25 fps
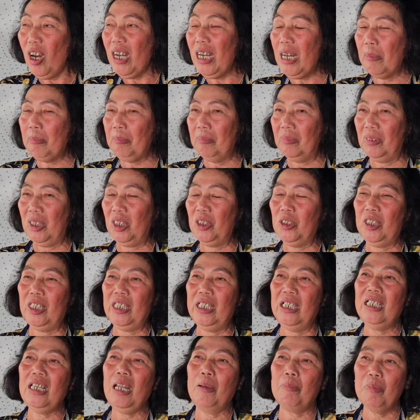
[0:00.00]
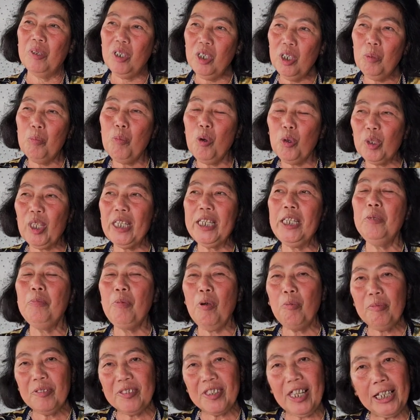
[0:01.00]
có làm từ thiện làm phước bố
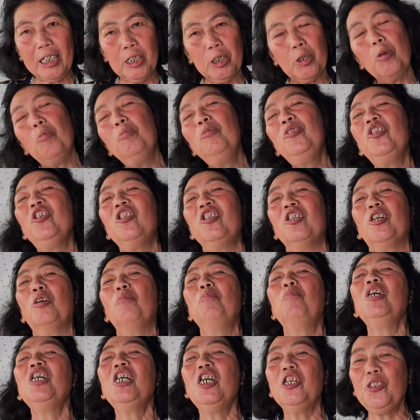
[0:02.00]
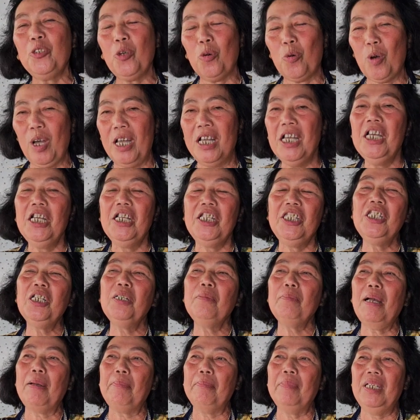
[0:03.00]
thí phóng sanh cúng dường công đức ở chùa ừ.
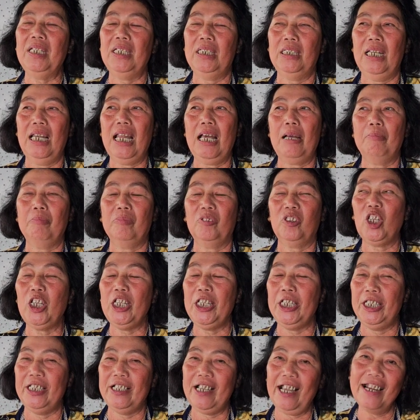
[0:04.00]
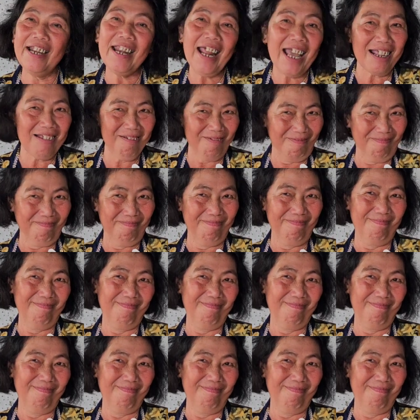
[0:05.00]
nhưng mà mình làm tùy khả năng